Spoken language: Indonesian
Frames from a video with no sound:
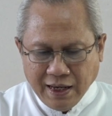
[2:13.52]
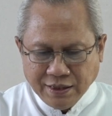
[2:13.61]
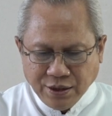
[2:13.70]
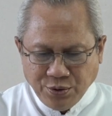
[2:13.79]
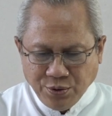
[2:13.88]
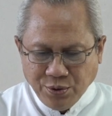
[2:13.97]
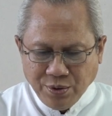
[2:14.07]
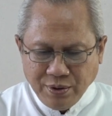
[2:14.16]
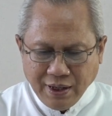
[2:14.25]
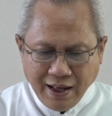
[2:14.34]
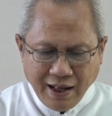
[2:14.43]

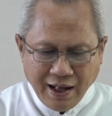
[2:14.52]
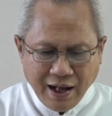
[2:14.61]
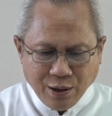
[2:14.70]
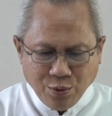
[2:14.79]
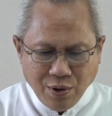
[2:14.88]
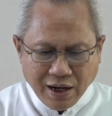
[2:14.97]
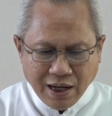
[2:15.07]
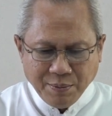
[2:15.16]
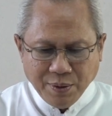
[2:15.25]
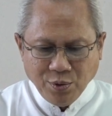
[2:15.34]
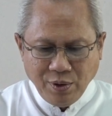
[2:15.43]
Sesungguhnya aku
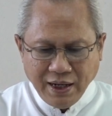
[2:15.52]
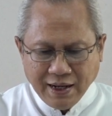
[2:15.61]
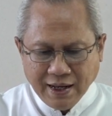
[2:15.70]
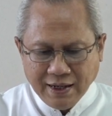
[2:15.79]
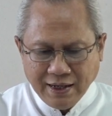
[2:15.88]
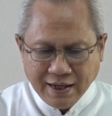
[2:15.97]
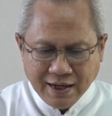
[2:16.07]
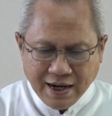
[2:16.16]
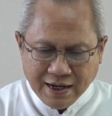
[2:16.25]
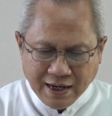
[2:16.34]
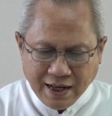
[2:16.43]
akan memulihkan
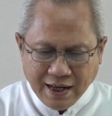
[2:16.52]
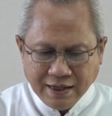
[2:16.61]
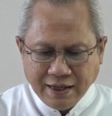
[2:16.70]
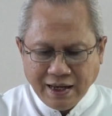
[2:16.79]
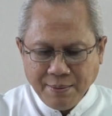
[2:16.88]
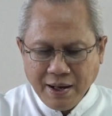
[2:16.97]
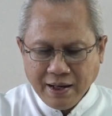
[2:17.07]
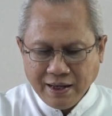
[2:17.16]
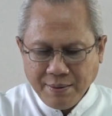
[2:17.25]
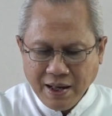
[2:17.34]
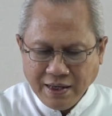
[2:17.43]
keadaan
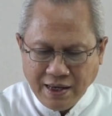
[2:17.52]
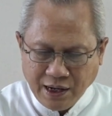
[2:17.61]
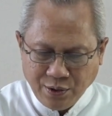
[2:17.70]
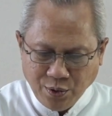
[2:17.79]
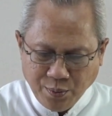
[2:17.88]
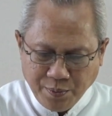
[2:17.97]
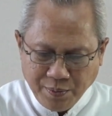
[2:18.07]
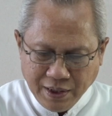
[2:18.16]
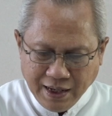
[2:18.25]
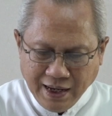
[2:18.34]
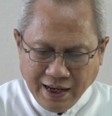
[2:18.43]
kemah-kemah Yakub
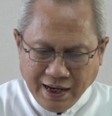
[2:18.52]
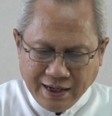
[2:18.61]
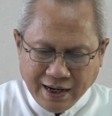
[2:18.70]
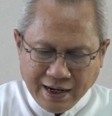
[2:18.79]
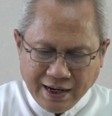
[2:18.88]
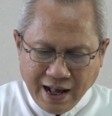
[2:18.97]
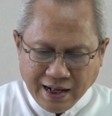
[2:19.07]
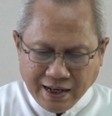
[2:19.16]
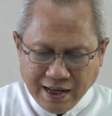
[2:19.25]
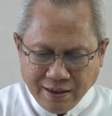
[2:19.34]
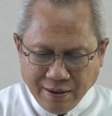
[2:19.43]
dan
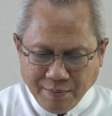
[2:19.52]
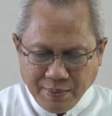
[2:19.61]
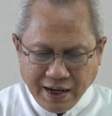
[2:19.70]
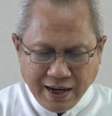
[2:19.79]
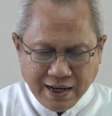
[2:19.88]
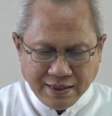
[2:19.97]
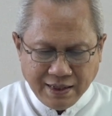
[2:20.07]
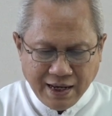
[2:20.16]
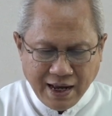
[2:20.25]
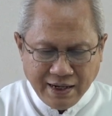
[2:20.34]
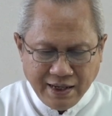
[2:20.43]
akan
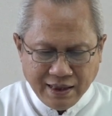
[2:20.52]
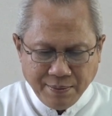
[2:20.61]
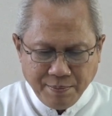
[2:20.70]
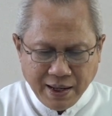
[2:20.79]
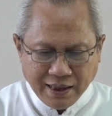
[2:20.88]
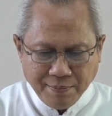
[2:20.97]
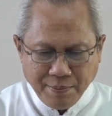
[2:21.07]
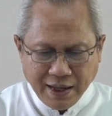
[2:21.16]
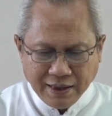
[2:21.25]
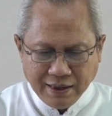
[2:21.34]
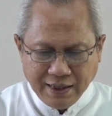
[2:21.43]
mengasihani
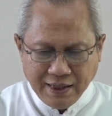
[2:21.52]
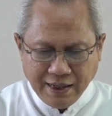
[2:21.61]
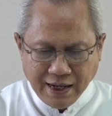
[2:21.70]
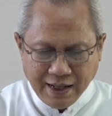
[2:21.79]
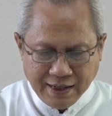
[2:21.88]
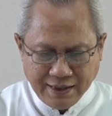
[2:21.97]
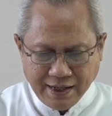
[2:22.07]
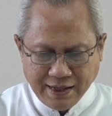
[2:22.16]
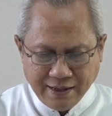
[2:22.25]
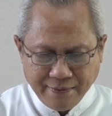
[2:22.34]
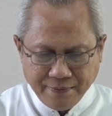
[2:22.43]
tempat-tempat
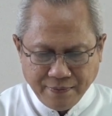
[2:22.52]
tinggalnya.